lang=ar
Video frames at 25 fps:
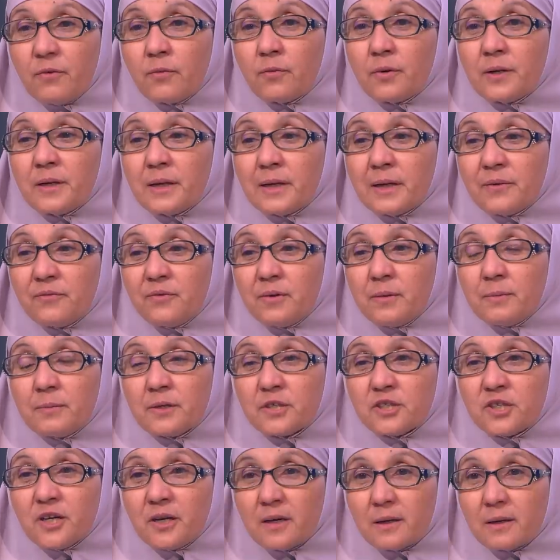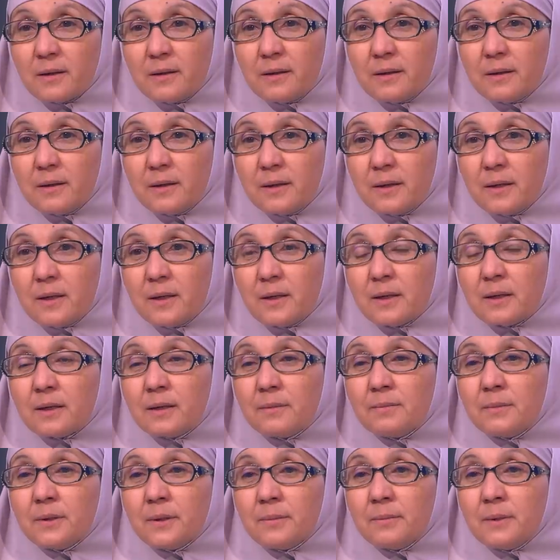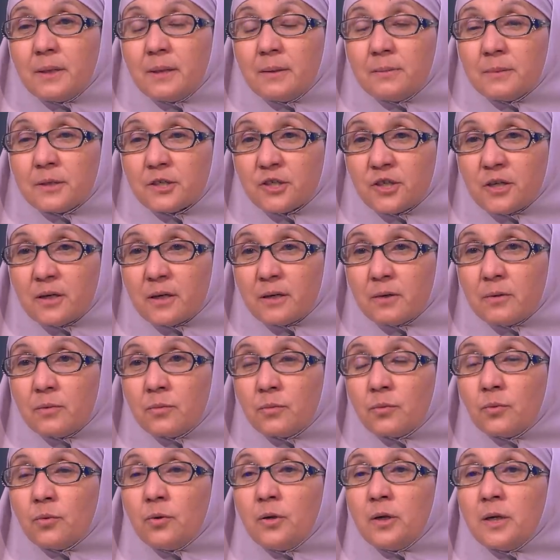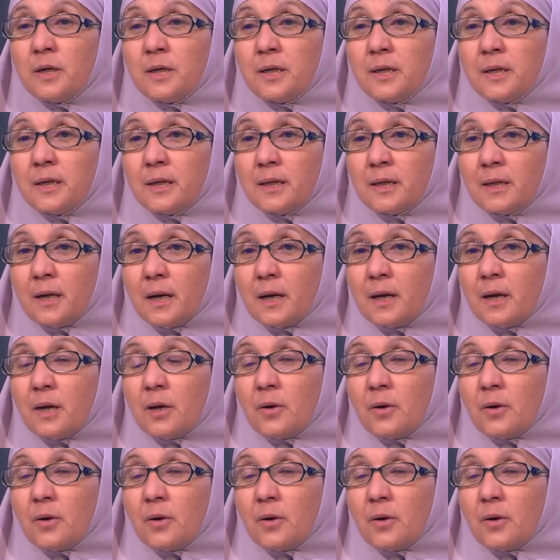وكان عارفين مشاكل كان بيعمل لي مشاكل وكل ليله